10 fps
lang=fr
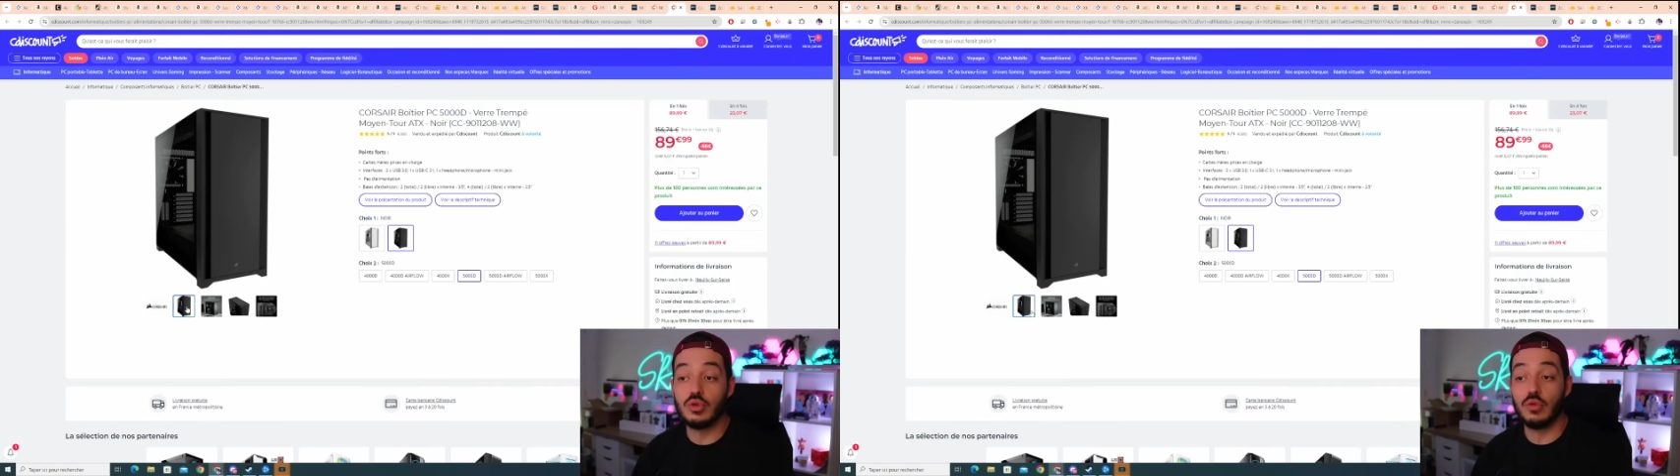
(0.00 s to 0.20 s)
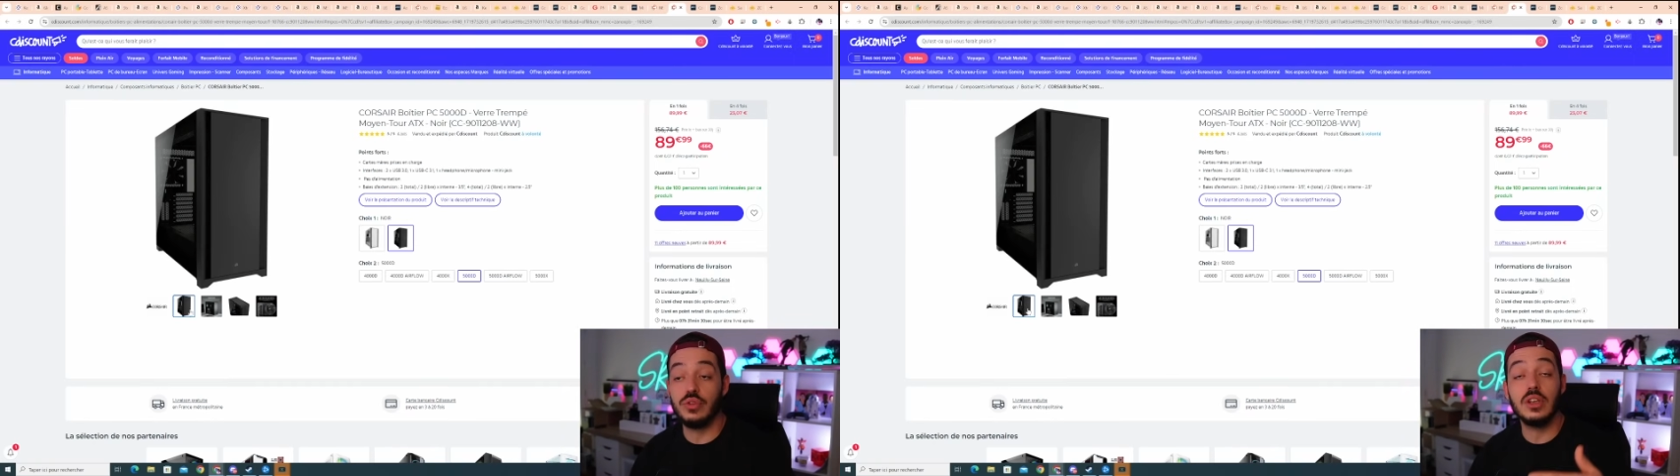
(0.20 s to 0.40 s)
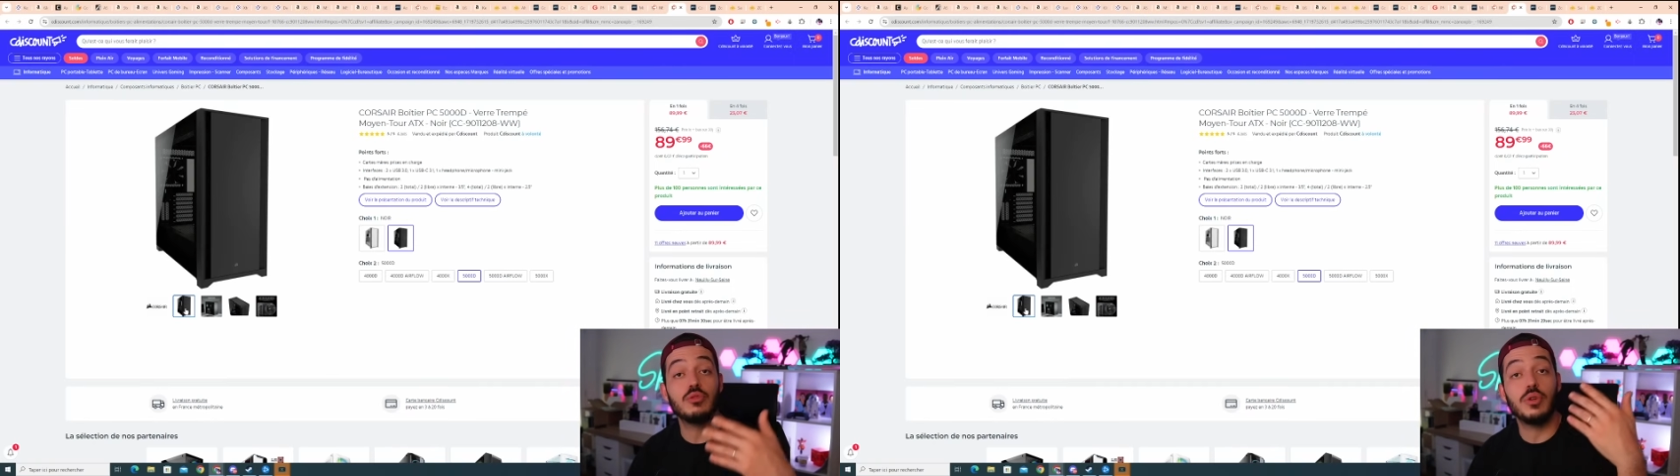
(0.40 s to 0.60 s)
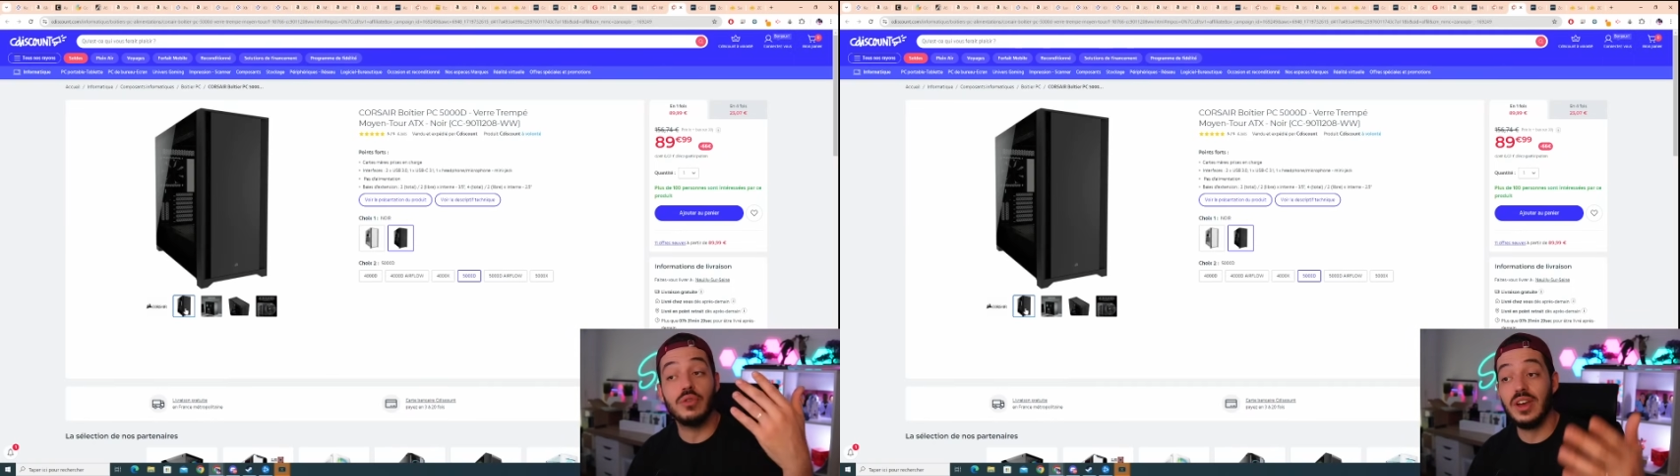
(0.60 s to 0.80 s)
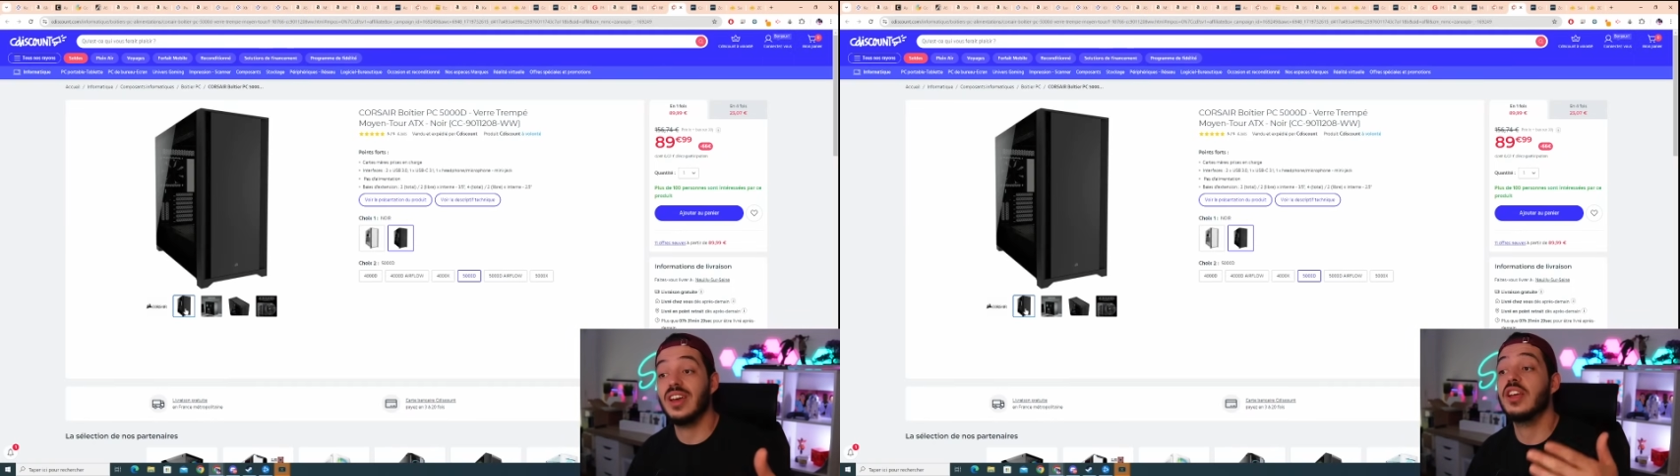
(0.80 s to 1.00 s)
configs et vous pouvez
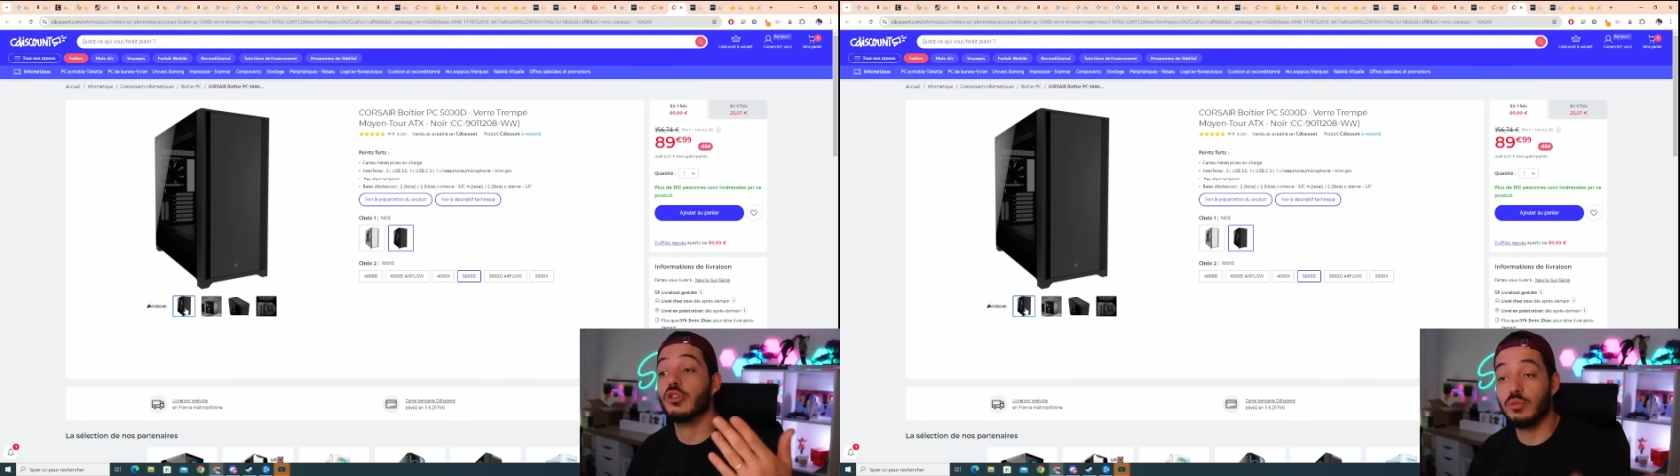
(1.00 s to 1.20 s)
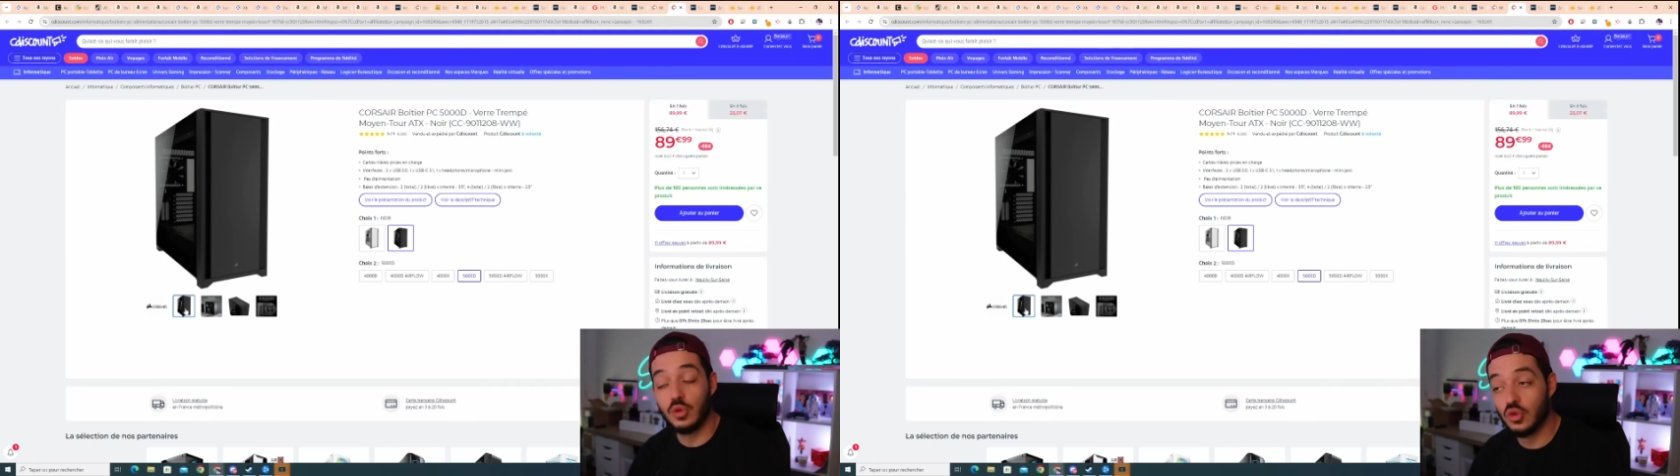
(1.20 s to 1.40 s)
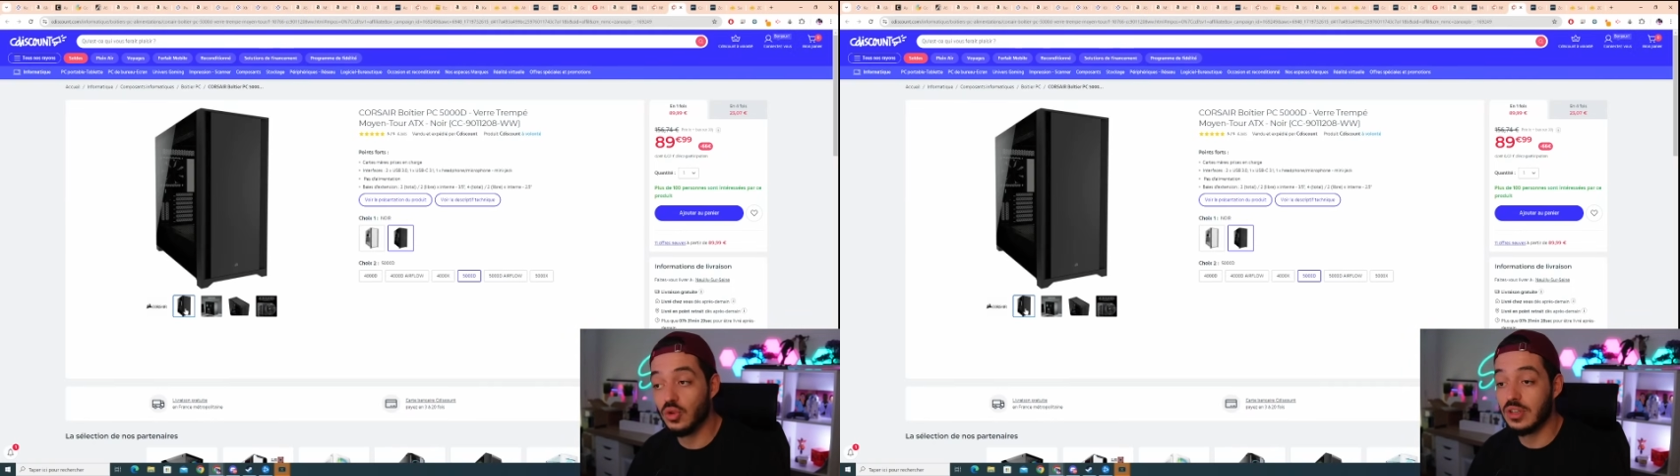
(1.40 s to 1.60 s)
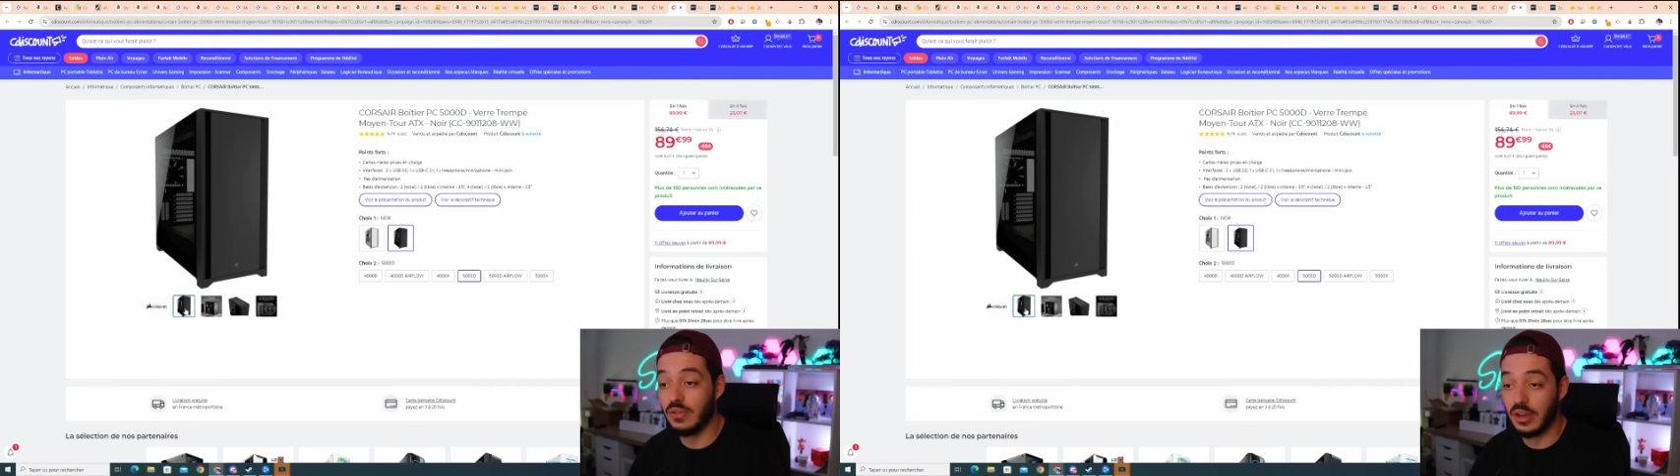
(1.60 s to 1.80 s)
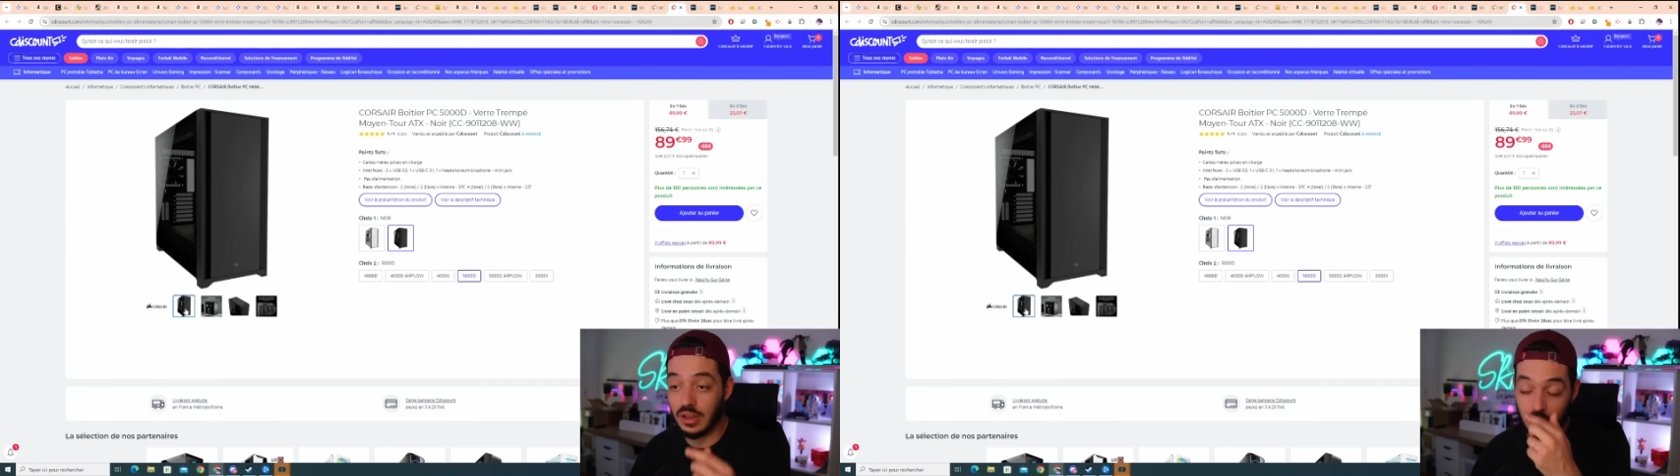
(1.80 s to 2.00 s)
faire énormément de choses
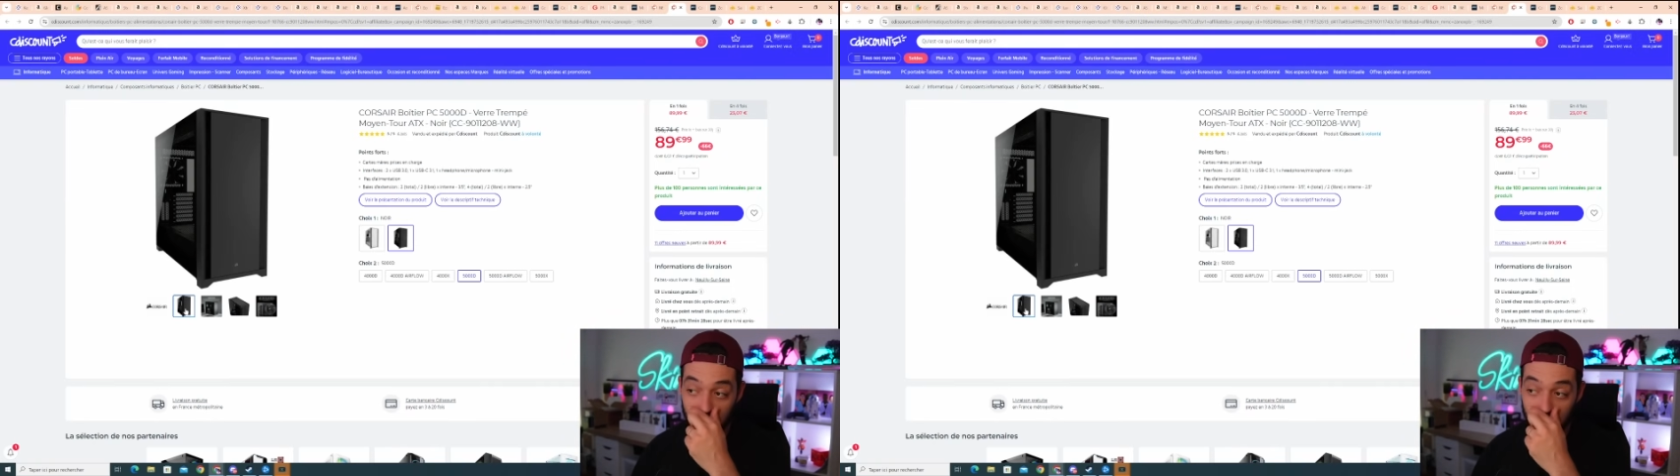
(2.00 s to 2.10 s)
avec.